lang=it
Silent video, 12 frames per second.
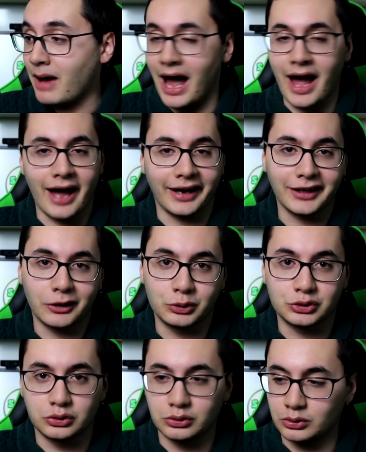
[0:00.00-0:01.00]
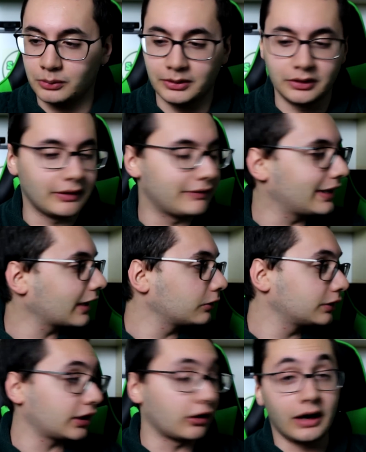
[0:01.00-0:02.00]
ma anche qui su YouTube dove vi
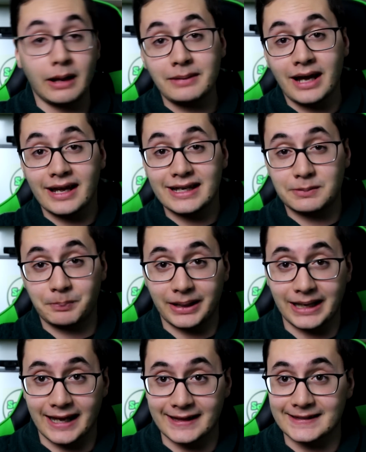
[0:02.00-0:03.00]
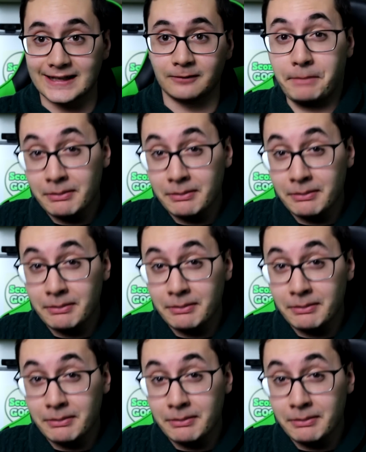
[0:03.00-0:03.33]
racconterò la mia esperienza.